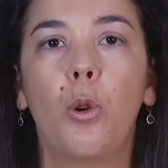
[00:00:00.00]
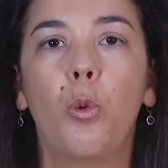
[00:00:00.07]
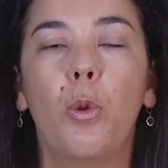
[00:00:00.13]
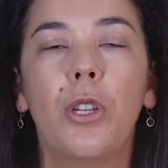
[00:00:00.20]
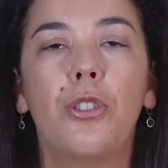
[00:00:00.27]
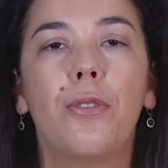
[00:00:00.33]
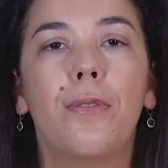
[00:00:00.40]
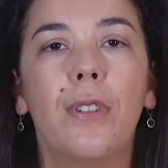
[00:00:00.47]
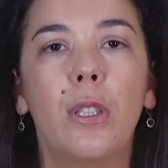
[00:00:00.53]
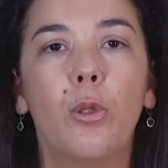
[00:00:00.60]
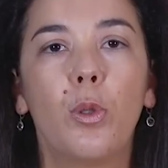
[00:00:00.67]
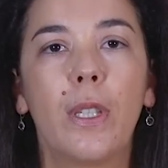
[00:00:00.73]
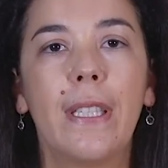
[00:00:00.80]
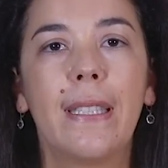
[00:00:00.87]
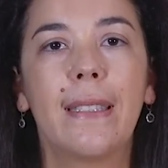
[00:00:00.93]
o
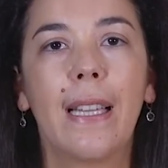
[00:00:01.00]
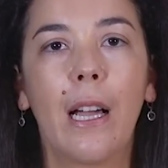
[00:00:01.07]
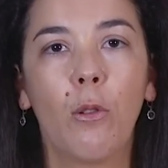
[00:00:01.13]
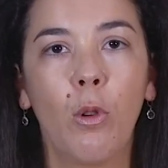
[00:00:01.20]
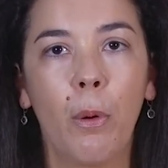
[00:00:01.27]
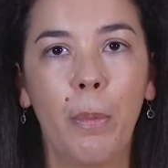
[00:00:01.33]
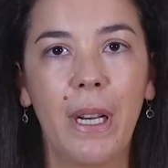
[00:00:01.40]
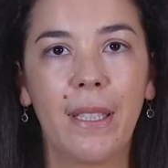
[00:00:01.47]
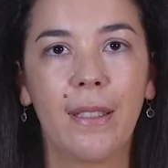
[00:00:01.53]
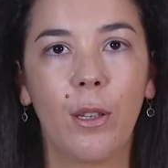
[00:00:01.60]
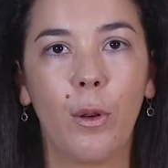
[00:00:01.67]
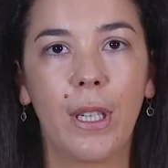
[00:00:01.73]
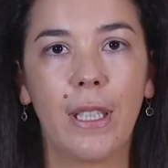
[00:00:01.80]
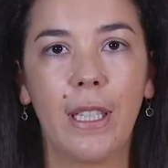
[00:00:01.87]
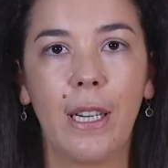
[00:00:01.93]
indivíduo que está com a
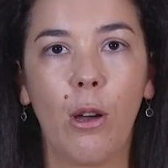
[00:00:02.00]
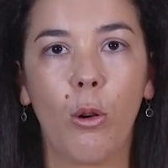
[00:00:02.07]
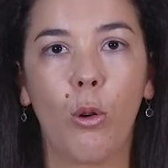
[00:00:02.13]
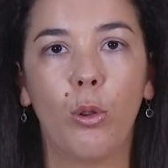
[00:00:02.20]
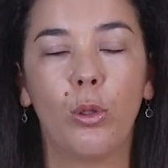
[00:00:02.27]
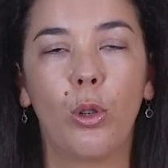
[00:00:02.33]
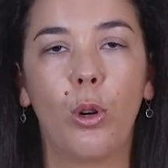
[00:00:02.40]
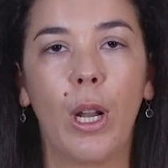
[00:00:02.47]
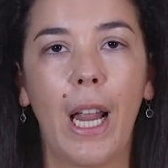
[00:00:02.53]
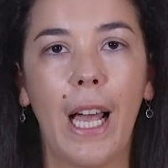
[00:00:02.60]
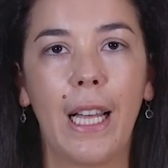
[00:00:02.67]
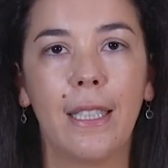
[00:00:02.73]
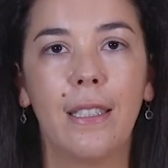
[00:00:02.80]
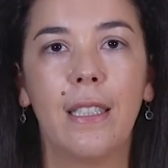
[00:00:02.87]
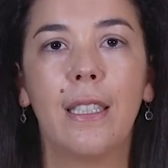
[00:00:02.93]
pressão arterial
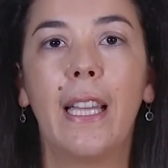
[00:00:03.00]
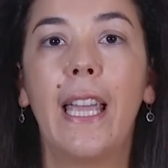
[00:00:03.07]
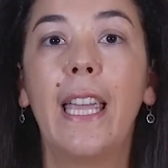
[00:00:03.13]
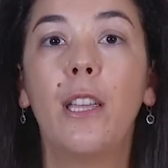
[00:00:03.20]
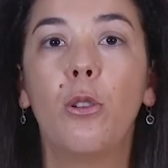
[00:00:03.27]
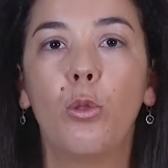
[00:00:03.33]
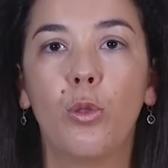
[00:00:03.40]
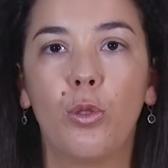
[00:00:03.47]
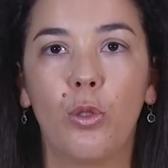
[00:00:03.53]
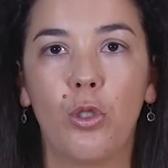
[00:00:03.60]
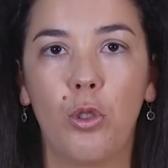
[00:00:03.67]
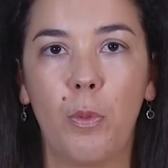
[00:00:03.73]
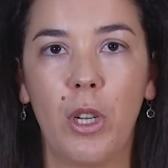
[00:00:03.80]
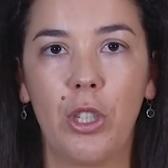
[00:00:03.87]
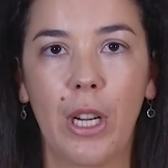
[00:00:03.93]
controlada em uso
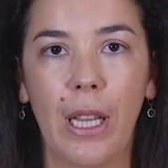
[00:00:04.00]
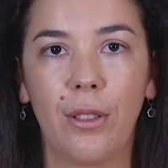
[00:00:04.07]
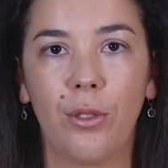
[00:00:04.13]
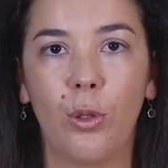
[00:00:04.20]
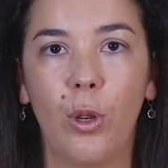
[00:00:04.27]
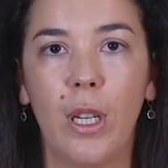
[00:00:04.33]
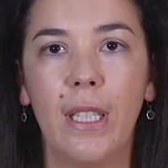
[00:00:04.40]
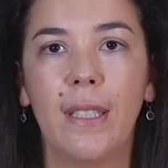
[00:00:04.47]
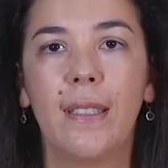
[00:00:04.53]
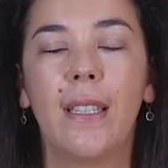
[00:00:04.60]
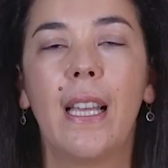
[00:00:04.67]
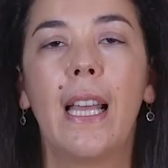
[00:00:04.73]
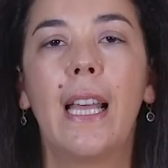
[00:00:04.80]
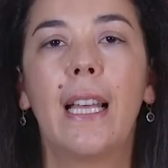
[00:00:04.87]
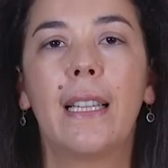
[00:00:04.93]
de medicações
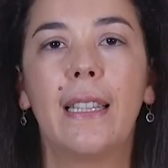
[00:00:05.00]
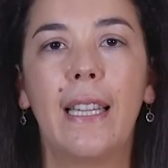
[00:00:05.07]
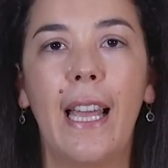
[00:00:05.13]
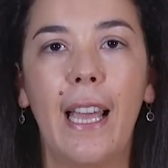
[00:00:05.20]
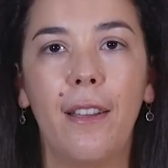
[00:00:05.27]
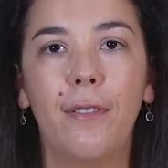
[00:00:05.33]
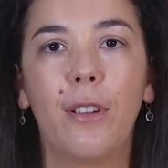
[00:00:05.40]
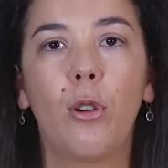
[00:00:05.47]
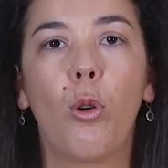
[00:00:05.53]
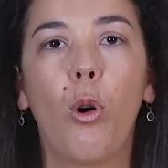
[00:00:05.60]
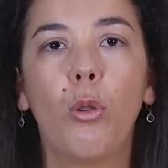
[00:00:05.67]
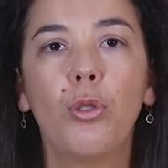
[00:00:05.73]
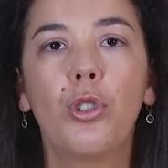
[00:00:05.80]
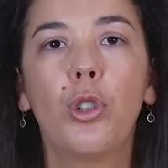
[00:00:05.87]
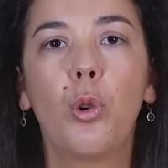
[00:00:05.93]
deve
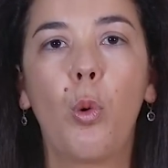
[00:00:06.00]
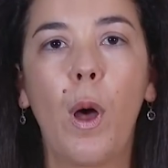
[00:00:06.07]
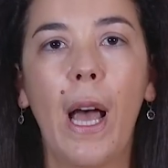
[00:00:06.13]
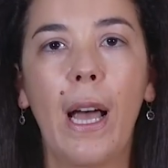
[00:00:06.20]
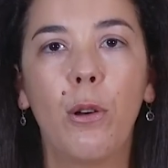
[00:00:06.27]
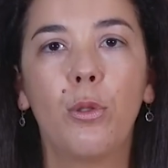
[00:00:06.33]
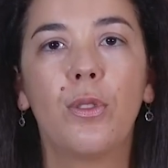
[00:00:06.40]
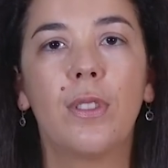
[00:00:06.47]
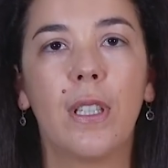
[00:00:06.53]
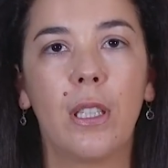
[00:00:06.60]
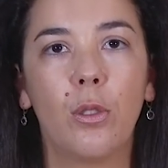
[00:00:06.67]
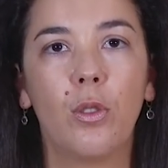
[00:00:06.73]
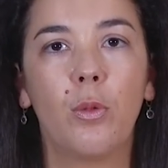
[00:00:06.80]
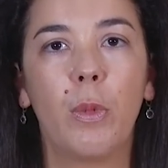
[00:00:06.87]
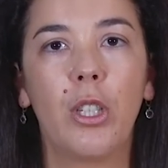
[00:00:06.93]
continuar
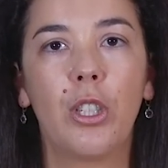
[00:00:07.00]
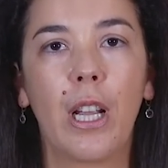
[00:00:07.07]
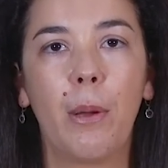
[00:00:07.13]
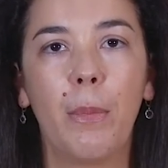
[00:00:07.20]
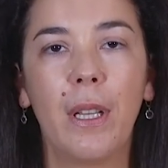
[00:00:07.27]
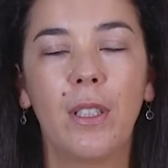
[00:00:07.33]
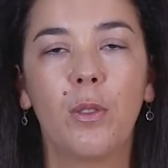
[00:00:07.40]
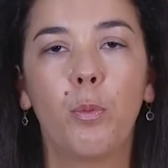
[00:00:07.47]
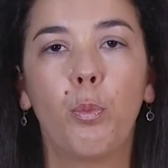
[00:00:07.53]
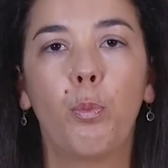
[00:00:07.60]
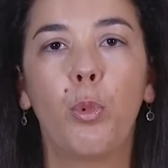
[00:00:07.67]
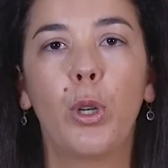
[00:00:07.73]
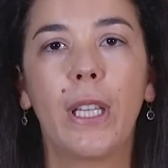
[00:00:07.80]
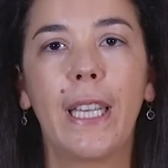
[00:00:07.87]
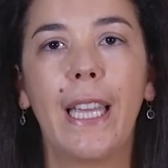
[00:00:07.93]
usando os medicamentos
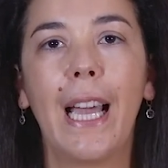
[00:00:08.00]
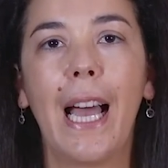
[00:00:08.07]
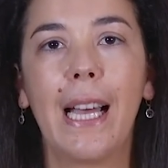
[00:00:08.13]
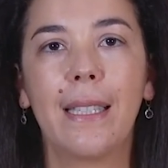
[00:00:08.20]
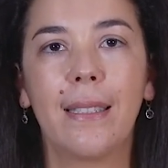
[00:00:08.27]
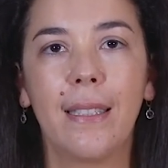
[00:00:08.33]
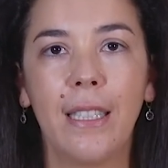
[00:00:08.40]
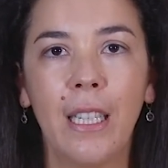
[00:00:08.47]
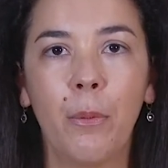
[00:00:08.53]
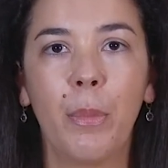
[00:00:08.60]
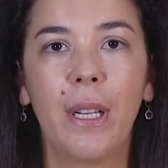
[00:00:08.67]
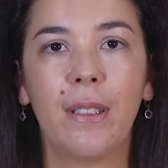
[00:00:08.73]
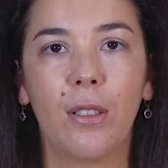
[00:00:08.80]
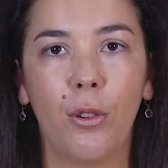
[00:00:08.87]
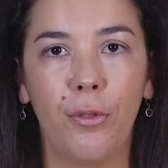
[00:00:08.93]
porque assim a
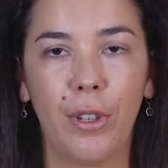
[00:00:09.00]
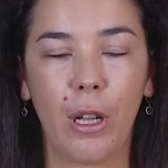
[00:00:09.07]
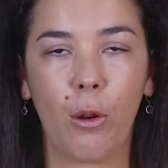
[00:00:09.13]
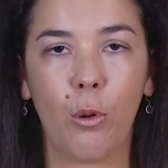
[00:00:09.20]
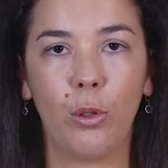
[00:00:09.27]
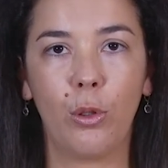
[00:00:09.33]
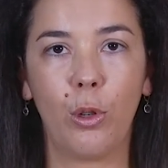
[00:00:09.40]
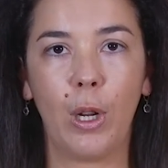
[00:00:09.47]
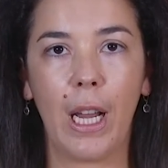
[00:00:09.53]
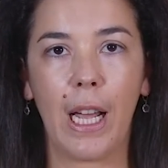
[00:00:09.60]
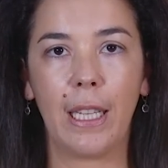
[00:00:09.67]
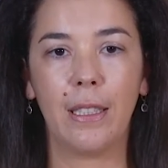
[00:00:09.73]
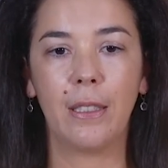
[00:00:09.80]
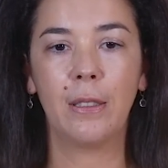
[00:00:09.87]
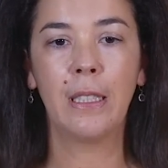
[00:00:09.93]
pressão fica
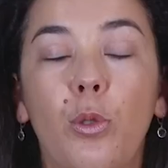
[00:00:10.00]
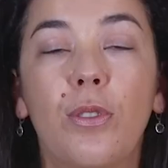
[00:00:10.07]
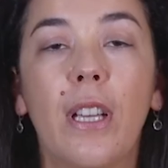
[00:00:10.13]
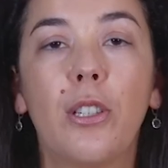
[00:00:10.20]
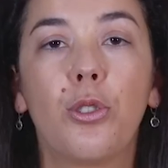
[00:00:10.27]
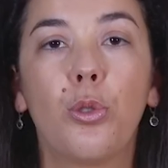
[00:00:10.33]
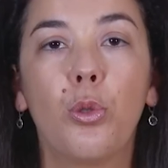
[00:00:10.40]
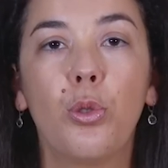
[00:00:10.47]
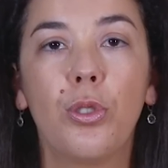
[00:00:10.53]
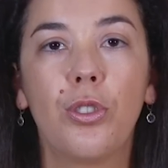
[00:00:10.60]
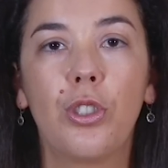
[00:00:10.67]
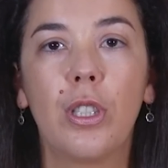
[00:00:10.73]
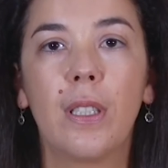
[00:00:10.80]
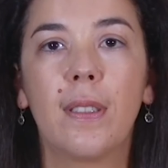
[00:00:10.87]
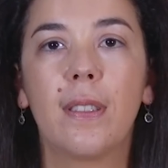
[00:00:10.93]
controlada. Os
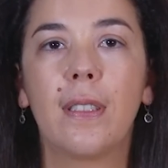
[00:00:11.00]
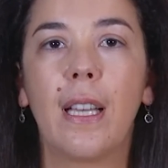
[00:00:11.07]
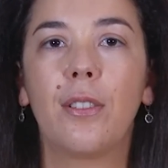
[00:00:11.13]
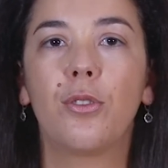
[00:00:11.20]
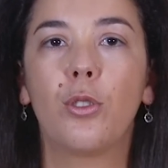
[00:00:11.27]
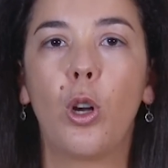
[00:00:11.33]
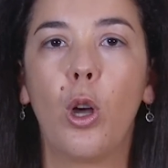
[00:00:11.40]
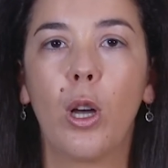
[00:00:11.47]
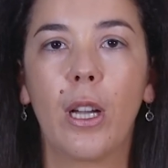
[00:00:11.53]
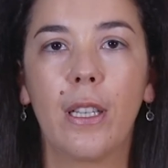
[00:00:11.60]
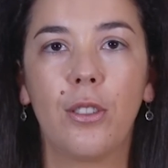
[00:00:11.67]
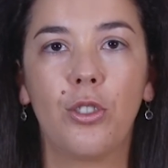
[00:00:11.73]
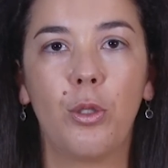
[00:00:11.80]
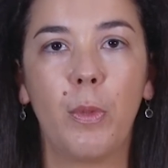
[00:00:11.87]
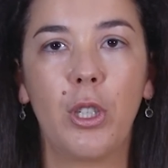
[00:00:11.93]
ajustes, as
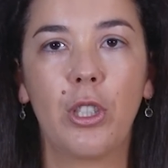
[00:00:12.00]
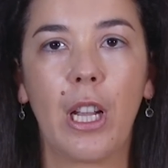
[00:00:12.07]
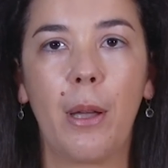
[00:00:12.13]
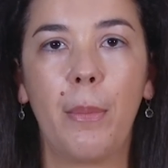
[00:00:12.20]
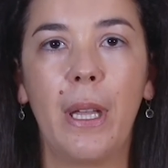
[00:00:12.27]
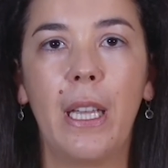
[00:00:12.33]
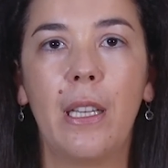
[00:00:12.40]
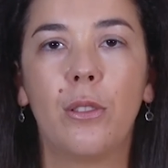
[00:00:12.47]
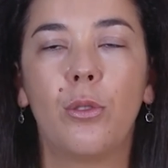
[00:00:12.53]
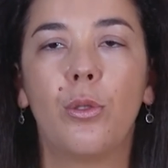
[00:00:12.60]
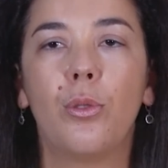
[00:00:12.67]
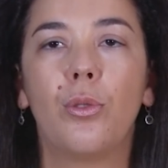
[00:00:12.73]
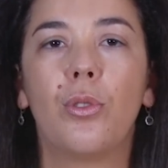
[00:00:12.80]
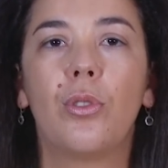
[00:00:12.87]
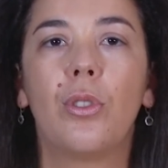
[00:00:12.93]
trocas de
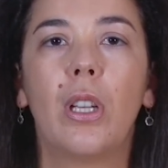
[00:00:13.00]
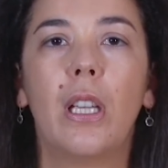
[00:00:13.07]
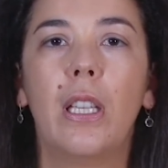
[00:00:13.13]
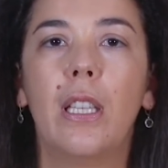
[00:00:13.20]
medicamentos